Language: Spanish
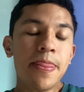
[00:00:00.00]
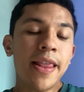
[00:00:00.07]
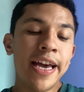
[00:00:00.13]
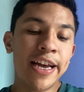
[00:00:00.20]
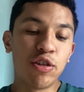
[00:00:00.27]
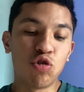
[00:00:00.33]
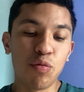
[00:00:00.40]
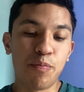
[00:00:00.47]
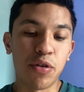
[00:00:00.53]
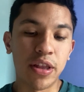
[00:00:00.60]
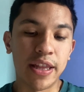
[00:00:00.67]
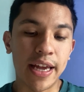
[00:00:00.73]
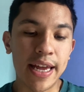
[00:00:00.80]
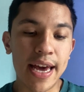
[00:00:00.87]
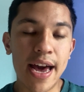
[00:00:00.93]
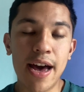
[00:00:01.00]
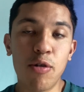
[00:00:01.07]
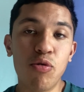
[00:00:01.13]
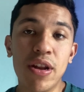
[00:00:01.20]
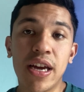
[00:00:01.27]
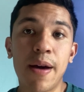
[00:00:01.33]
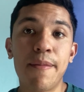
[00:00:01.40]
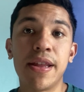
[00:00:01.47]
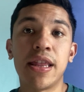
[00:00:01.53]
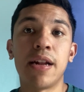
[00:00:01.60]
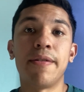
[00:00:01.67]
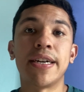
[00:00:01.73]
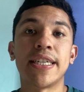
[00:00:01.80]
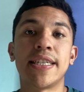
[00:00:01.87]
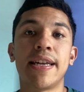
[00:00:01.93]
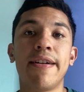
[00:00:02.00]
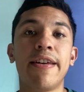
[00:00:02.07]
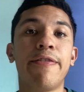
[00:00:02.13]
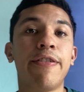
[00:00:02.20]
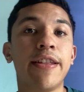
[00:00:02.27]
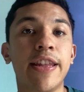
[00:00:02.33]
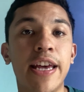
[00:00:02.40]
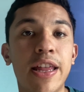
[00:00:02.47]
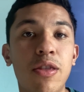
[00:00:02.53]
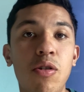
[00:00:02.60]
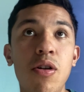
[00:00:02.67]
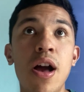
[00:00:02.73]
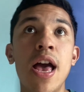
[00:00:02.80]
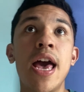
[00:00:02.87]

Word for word: en su portería, únicamente el Barça estaba defendiendo,